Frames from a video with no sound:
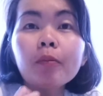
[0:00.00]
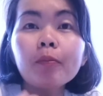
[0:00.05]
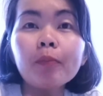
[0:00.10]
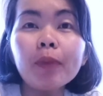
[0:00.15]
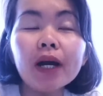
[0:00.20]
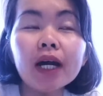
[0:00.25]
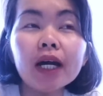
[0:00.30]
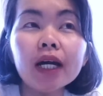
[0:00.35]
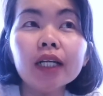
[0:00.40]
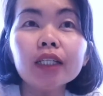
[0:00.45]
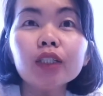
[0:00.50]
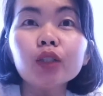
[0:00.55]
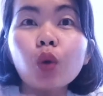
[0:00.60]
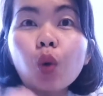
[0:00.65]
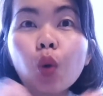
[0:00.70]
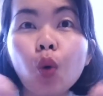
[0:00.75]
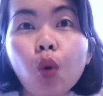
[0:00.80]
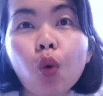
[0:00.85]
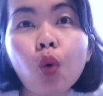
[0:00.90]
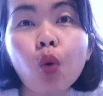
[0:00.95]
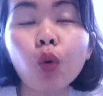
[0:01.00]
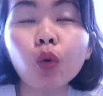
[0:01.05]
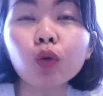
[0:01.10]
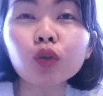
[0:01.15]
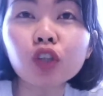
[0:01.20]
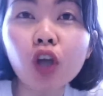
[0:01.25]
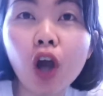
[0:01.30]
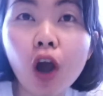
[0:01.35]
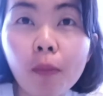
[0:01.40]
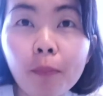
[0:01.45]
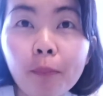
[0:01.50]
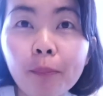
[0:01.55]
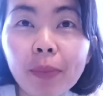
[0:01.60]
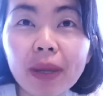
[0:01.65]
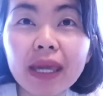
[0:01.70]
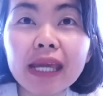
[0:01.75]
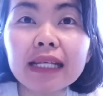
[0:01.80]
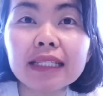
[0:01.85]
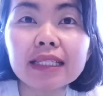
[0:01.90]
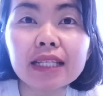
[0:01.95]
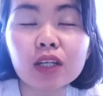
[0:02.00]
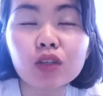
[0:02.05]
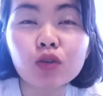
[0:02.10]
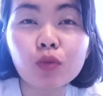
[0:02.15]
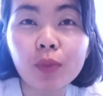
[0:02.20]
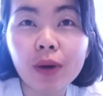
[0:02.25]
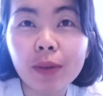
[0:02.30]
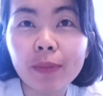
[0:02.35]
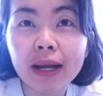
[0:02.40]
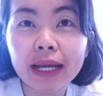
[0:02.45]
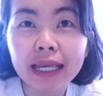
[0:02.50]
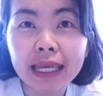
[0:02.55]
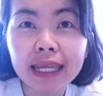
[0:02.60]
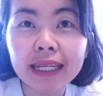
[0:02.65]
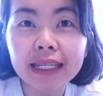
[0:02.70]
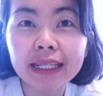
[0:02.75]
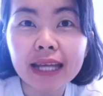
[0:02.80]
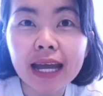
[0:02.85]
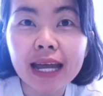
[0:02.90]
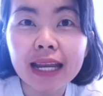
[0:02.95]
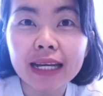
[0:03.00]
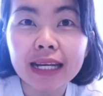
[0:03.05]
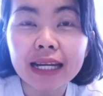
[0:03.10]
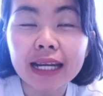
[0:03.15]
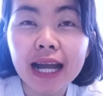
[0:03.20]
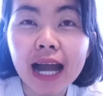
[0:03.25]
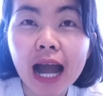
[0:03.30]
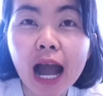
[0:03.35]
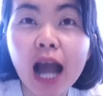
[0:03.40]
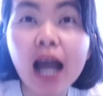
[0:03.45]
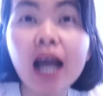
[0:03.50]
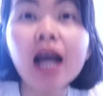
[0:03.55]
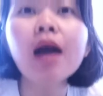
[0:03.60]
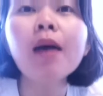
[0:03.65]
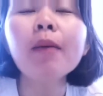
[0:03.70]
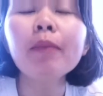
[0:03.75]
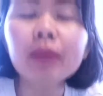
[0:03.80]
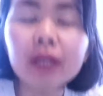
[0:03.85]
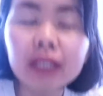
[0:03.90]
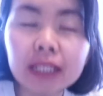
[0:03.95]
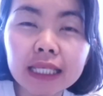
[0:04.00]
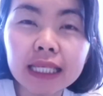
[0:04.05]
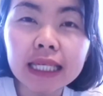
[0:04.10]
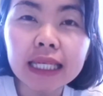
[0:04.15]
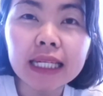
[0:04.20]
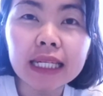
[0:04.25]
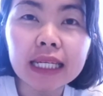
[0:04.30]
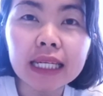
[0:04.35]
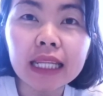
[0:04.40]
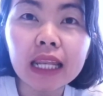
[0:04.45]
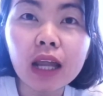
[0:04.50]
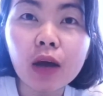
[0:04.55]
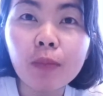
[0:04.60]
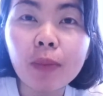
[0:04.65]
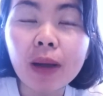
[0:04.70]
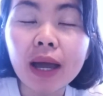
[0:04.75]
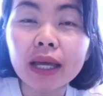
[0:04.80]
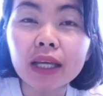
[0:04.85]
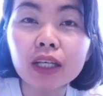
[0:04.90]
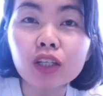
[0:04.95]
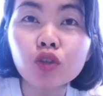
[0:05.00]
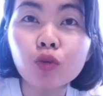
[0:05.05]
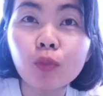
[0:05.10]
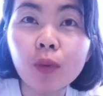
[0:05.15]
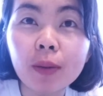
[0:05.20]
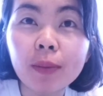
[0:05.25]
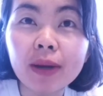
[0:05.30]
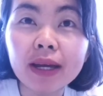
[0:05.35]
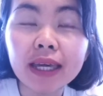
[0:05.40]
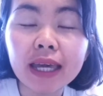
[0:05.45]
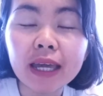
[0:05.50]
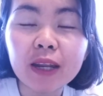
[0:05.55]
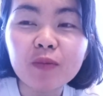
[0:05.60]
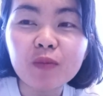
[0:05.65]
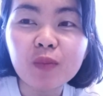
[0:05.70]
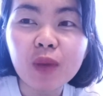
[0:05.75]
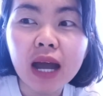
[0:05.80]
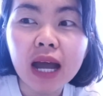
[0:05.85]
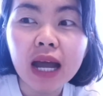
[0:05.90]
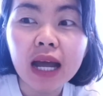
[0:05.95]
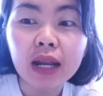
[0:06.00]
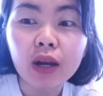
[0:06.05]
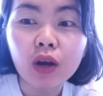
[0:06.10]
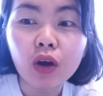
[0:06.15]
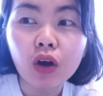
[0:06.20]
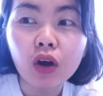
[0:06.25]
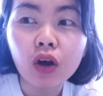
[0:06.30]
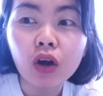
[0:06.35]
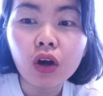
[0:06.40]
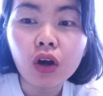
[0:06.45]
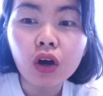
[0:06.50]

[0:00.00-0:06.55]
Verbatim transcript: เปิดถุงช้อปปิ้งจากซูเปอร์มาร์เก็ตกันนะคะ เมื่อกี้นี้เราไปซูเปอร์มาร์เก็ตมาเนาะ